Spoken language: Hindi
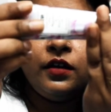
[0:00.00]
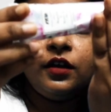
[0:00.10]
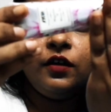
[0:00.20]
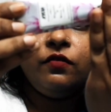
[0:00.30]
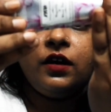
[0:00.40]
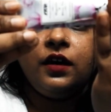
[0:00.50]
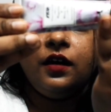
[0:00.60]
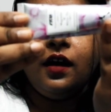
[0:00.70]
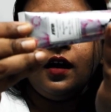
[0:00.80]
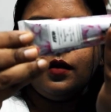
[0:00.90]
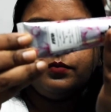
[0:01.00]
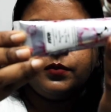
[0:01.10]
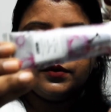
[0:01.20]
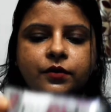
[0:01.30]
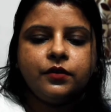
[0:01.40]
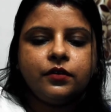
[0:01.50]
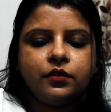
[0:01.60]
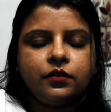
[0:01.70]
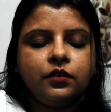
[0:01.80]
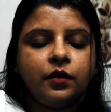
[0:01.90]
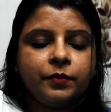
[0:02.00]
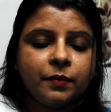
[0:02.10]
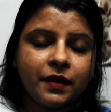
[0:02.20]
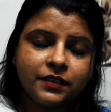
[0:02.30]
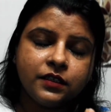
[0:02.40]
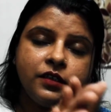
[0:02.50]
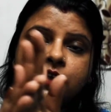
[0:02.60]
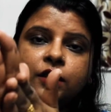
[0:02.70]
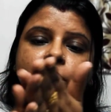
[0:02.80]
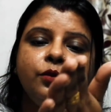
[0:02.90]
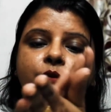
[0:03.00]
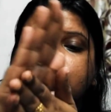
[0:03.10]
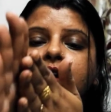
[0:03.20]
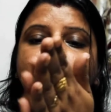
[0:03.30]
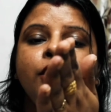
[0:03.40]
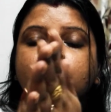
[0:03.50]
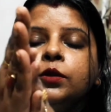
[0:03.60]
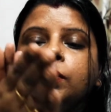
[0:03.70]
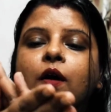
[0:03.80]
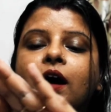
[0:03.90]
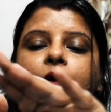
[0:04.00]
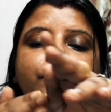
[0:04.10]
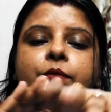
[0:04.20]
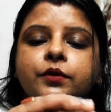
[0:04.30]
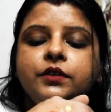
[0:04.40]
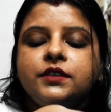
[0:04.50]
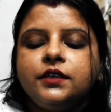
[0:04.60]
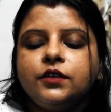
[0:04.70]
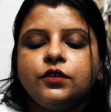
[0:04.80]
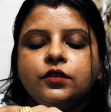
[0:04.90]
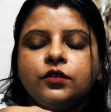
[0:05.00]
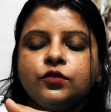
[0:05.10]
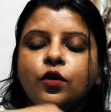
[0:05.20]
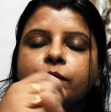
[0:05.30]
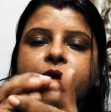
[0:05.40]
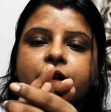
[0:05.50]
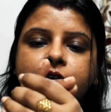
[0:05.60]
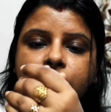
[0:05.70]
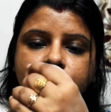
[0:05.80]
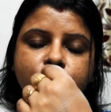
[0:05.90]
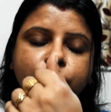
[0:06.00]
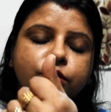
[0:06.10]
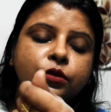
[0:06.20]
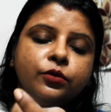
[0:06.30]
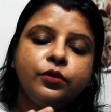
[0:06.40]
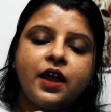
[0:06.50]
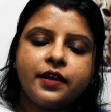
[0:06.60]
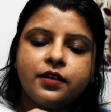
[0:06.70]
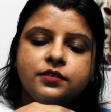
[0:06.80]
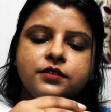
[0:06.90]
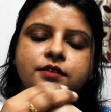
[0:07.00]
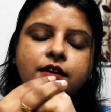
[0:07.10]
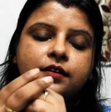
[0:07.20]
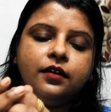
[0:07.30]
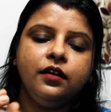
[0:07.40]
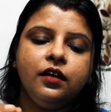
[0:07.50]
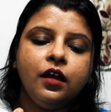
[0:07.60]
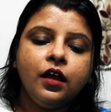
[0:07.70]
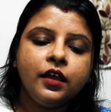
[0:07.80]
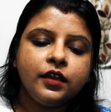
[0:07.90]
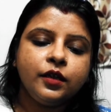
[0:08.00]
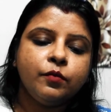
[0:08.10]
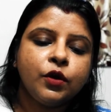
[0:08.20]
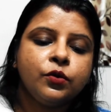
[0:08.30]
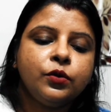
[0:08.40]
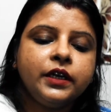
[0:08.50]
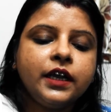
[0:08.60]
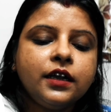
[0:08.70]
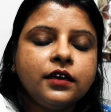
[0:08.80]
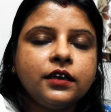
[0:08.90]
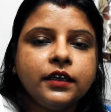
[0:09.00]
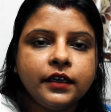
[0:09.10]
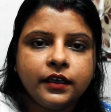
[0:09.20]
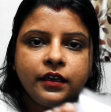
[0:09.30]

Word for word: ये वाला आप आपके पास यदि नहीं होगा तो आप इसे शॉपिंग कर सकते हो नायका से जाकर ये मंगोलिया का है